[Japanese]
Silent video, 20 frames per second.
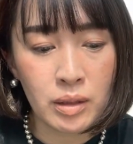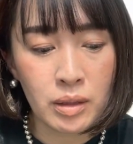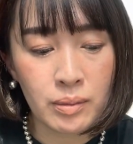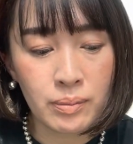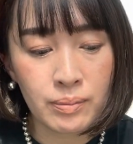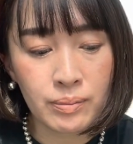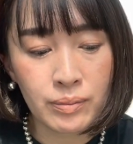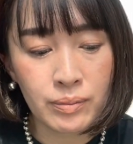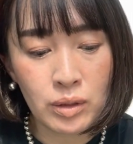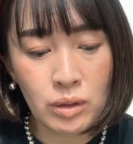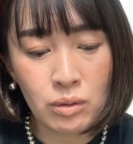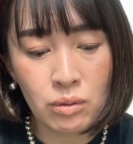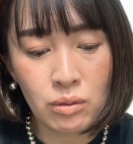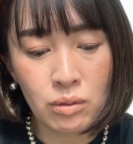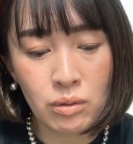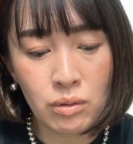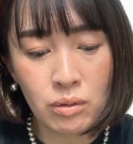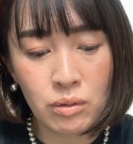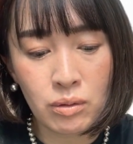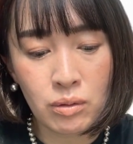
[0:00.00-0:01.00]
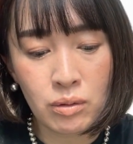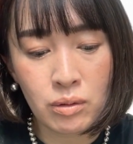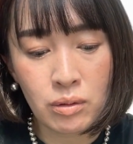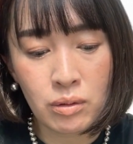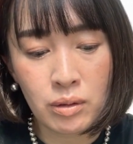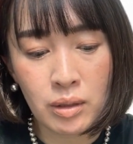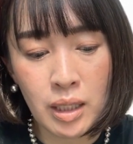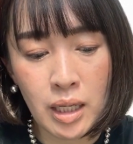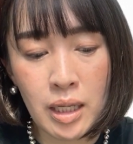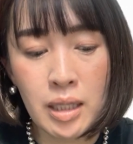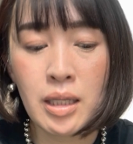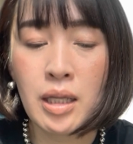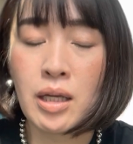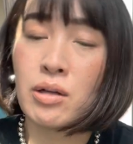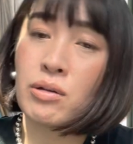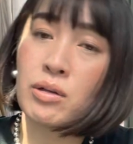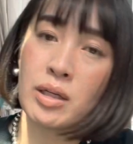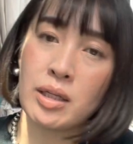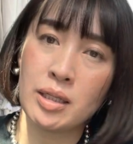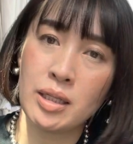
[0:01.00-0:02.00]
うんと、
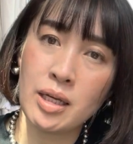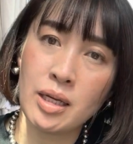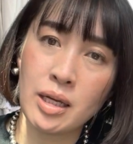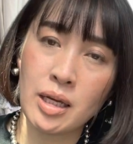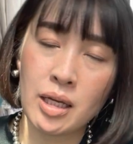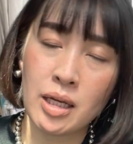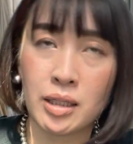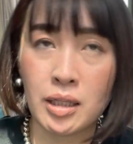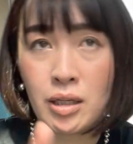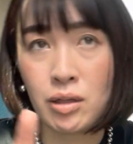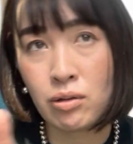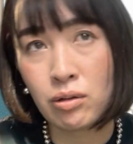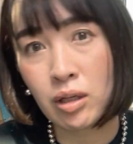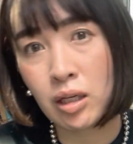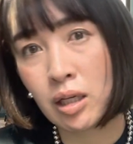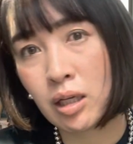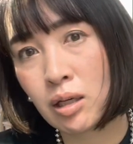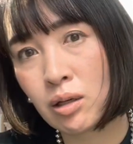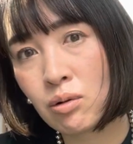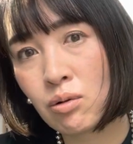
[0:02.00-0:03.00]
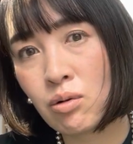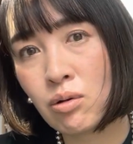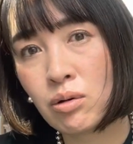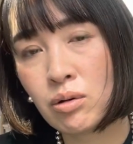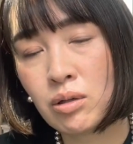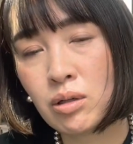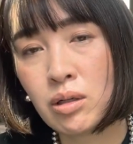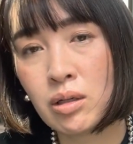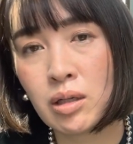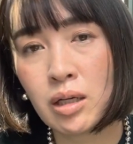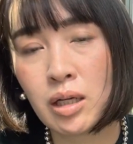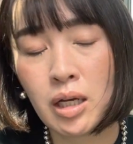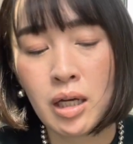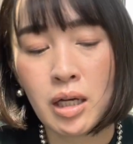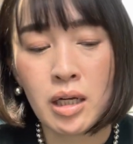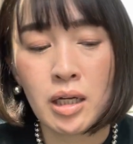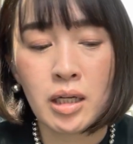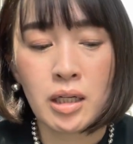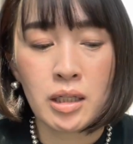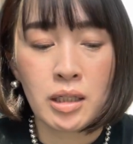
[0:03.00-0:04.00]
エネルギーね。エネルギーイコール、
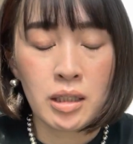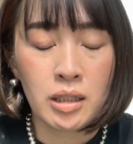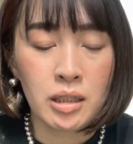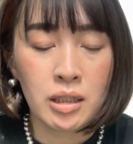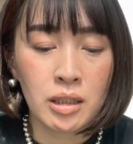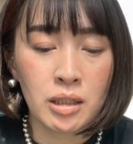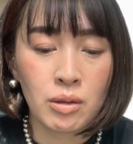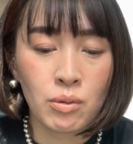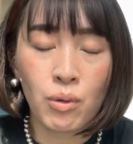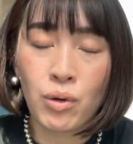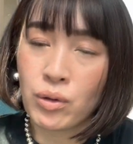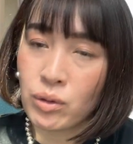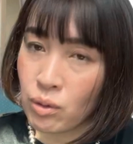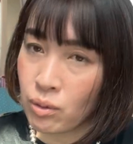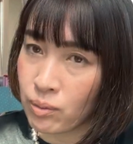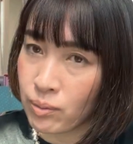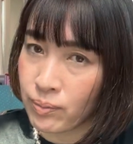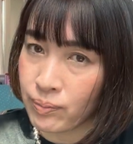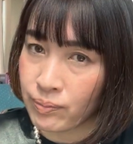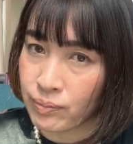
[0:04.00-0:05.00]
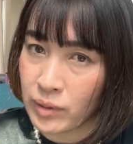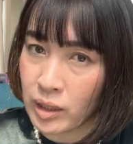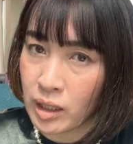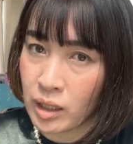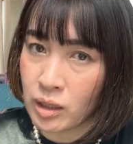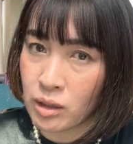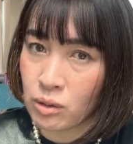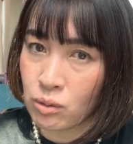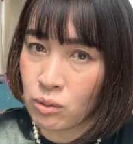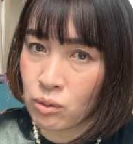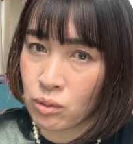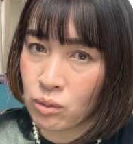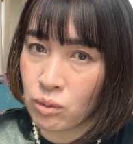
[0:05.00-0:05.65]
フォトン。えっ、と